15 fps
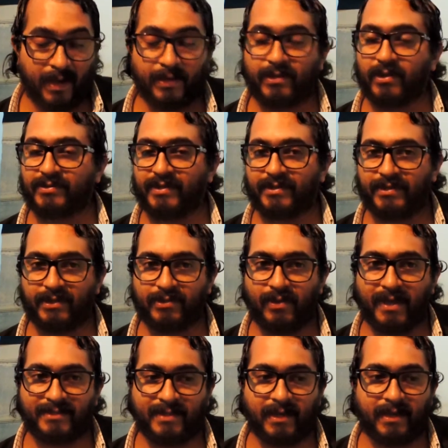Entonces
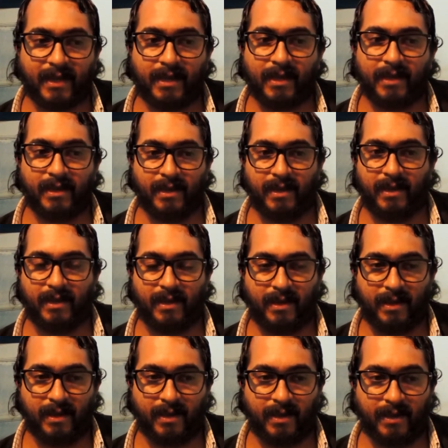eso hace que
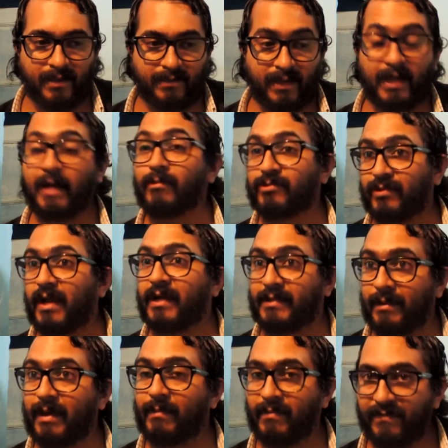eh, tengamos una
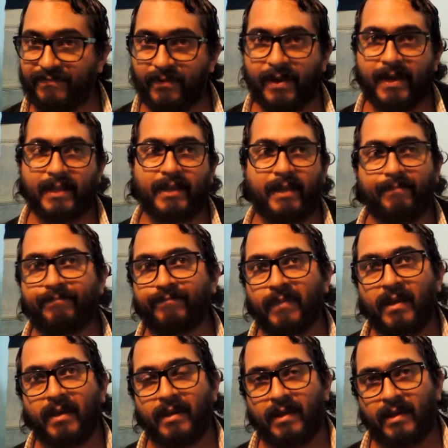actividad muy fuerte.
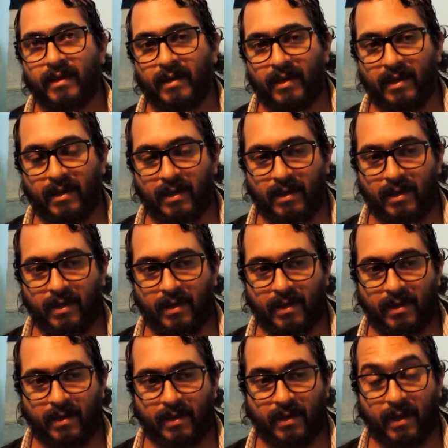
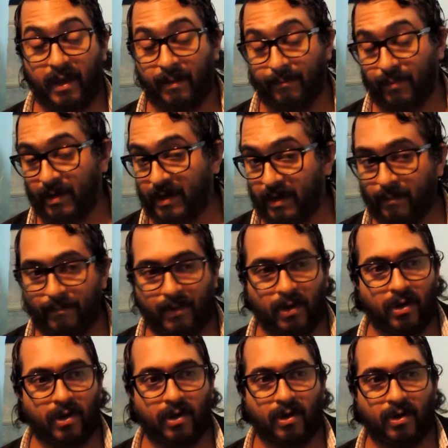Eh, eh, por
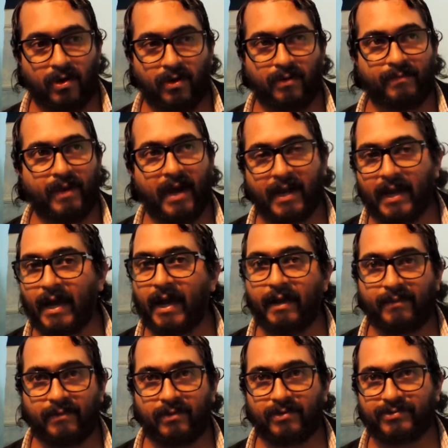ejemplo,
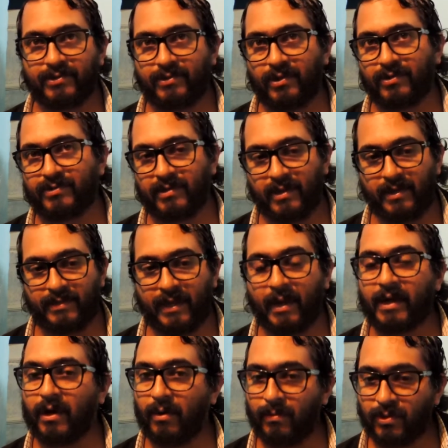acá nosotros
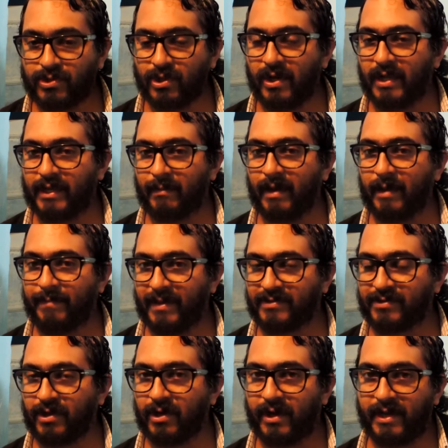trabajamos mucho con el tema de
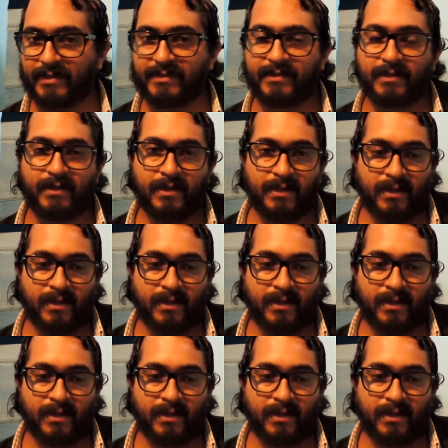pensiones.